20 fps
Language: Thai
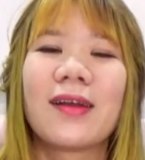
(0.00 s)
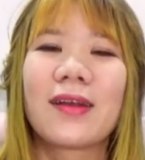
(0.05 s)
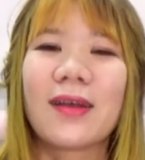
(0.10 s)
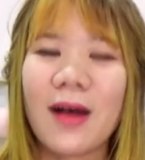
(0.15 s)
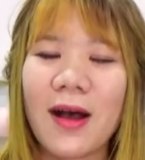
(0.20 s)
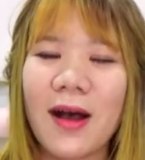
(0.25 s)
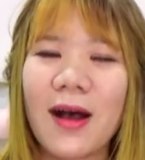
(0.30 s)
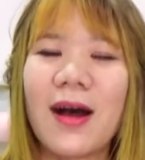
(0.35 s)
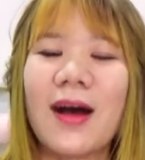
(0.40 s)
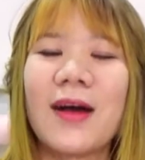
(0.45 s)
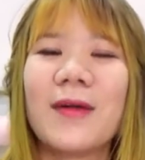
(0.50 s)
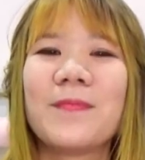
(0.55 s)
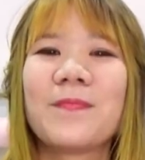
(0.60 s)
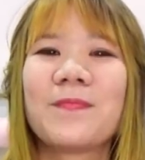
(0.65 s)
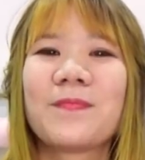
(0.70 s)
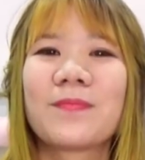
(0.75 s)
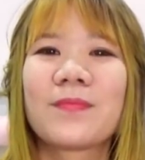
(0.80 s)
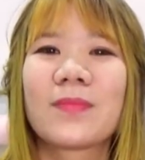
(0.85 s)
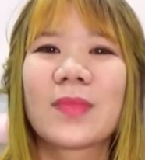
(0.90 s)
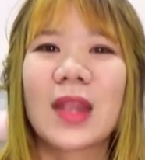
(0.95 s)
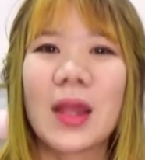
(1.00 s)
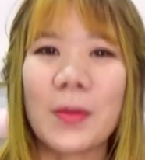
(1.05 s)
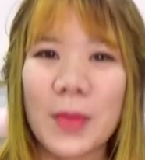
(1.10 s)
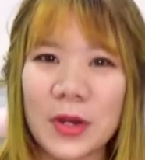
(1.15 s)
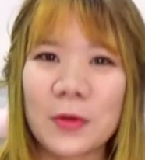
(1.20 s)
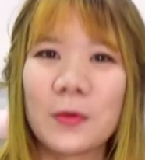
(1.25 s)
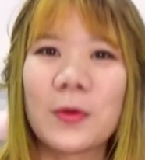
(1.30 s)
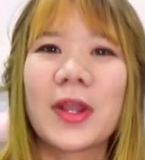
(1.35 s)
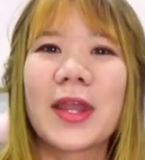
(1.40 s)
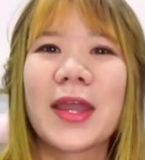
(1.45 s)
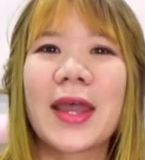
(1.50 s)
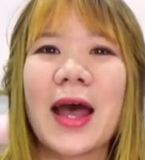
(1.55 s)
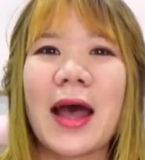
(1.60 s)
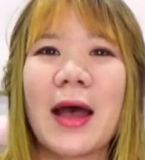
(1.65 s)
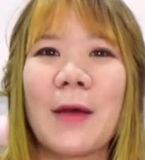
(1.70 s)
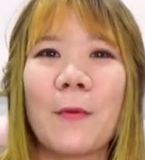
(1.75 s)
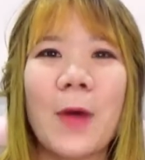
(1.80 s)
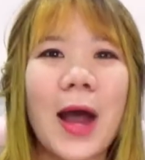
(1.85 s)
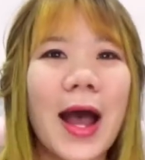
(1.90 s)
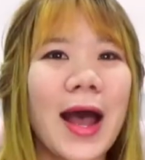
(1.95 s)
ก็เรามาดูเลยค่ะ
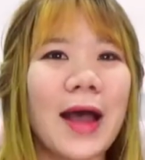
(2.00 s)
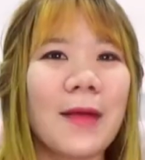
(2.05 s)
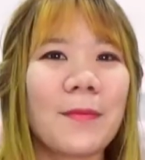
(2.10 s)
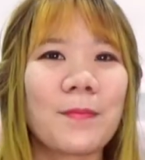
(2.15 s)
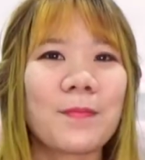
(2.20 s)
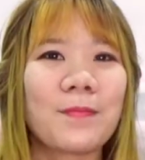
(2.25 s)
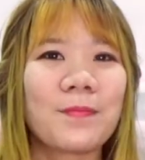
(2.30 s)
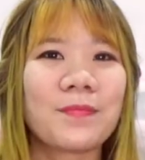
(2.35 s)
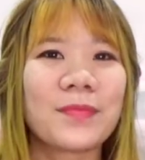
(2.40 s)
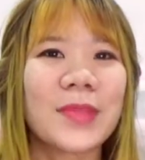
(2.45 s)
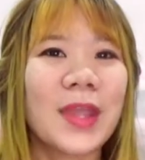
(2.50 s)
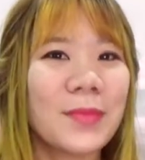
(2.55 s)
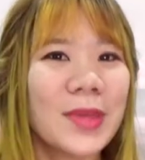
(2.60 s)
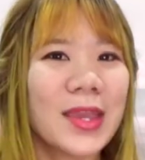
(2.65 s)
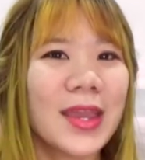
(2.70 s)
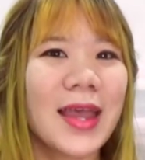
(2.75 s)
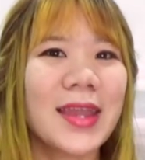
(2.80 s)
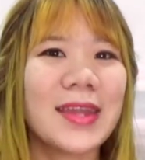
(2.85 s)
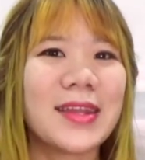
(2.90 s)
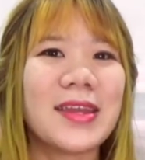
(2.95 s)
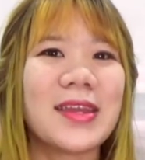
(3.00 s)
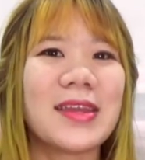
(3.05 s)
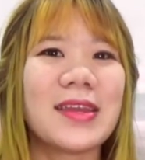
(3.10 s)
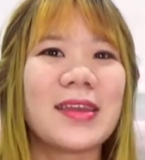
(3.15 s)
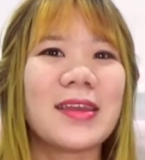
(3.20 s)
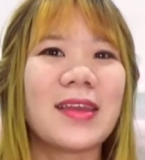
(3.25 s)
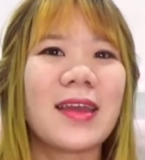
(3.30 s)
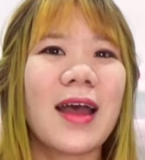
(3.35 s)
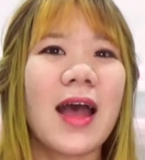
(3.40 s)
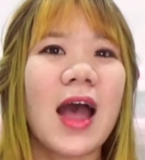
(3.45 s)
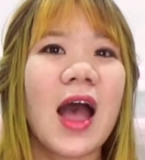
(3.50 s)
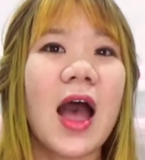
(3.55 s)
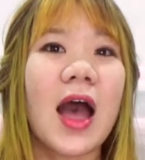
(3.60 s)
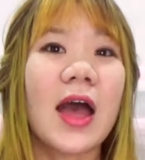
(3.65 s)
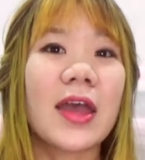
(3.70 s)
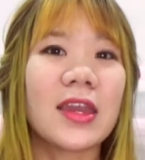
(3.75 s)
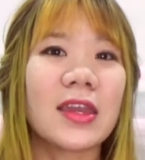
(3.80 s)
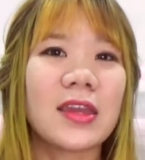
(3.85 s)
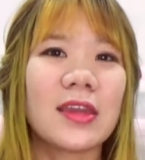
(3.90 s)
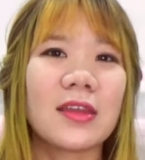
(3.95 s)
ว่าทำยังไงดี
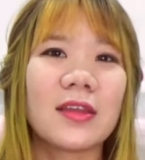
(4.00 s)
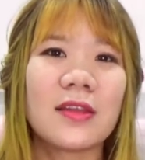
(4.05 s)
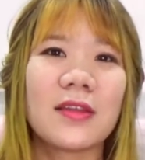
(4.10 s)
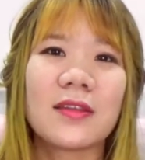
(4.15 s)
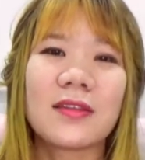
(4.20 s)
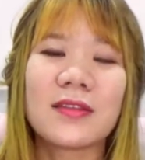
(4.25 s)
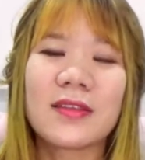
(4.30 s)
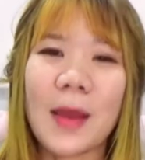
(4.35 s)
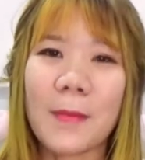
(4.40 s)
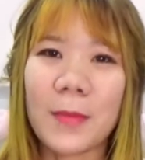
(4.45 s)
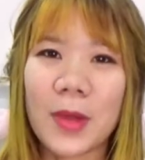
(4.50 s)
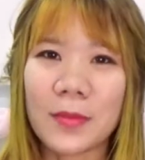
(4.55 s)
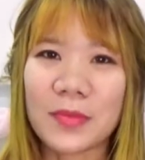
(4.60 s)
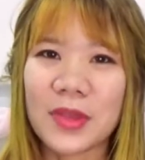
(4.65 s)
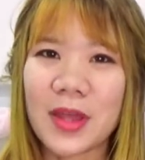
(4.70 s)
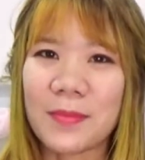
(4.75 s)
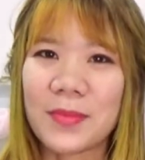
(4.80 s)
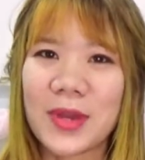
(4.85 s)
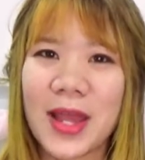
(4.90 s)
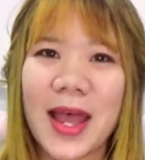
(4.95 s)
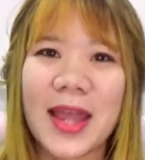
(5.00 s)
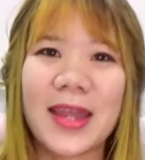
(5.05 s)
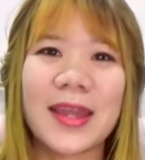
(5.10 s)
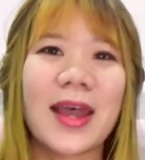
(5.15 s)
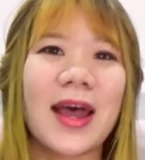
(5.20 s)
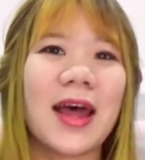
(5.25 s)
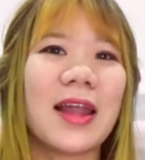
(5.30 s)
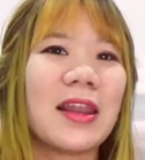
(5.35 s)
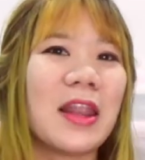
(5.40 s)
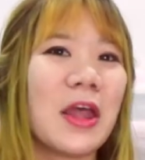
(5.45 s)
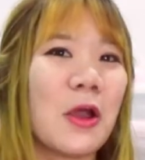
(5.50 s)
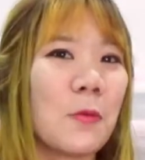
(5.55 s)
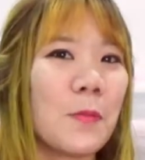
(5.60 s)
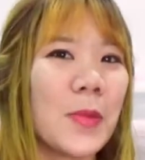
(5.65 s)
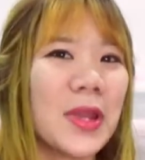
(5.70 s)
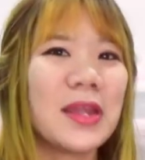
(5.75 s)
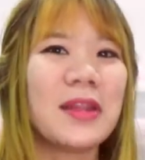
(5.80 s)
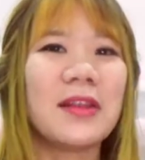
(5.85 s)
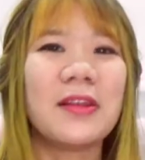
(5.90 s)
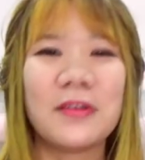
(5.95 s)
ให้จำคำศัพท์ได้ค่ะ แล้ว
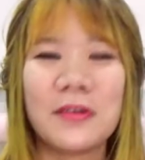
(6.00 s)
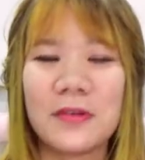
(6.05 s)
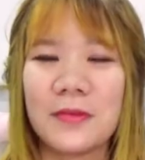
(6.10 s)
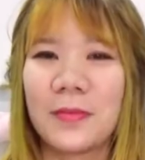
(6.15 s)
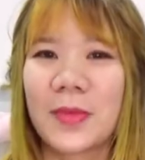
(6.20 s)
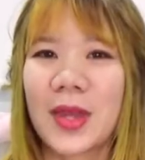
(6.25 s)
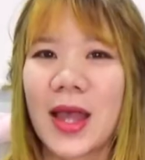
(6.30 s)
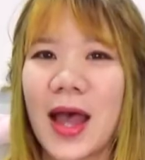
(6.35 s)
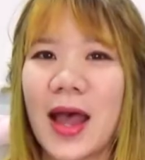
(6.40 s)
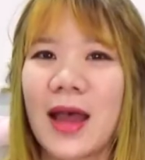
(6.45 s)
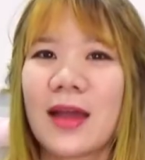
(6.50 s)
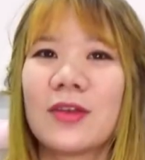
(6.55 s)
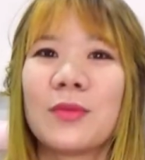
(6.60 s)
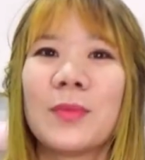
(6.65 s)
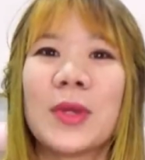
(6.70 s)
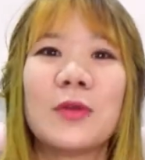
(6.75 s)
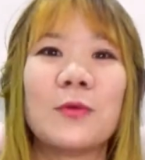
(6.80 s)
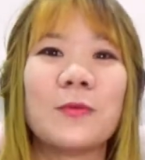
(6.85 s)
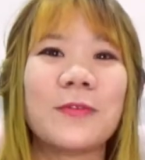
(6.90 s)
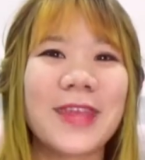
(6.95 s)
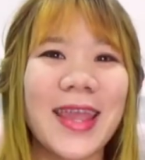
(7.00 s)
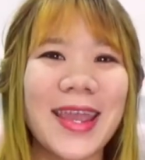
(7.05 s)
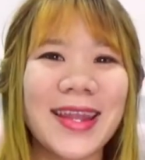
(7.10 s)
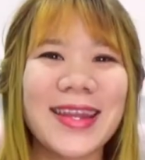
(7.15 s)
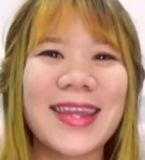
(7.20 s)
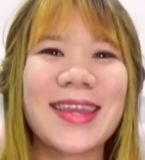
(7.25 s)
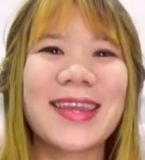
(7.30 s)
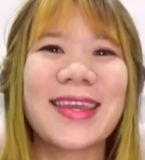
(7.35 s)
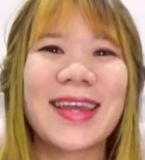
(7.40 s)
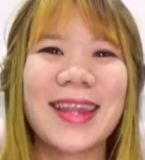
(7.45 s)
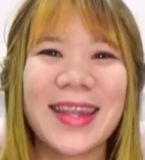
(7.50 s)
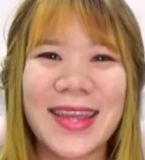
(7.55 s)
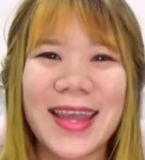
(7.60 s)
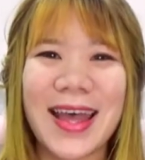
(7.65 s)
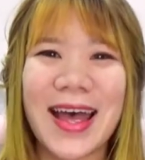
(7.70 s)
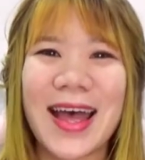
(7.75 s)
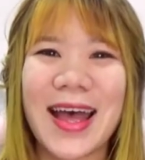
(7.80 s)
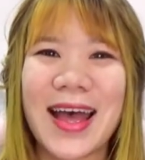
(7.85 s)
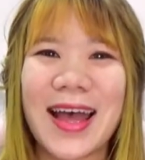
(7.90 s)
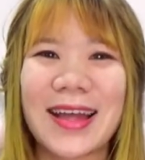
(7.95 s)
ไม่ลืมค่ะเดี๋ยวมาดูเทคนิคกันเลย
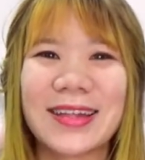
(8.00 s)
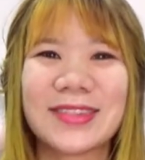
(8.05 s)
ค่ะ